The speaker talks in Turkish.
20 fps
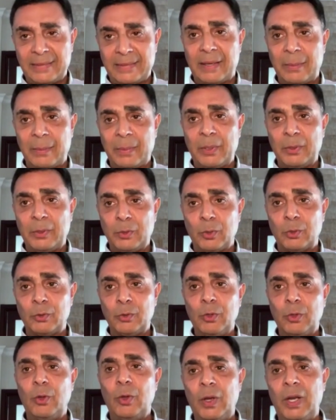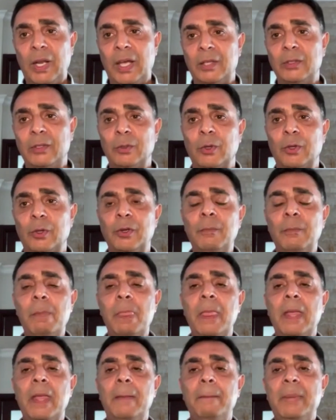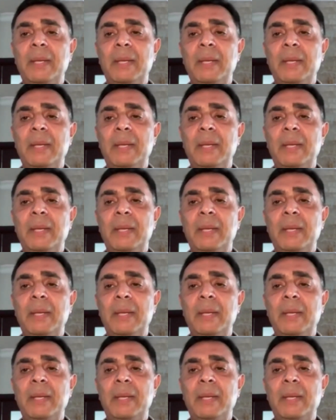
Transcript: hitap ediyordu. Öyle anlıyorum.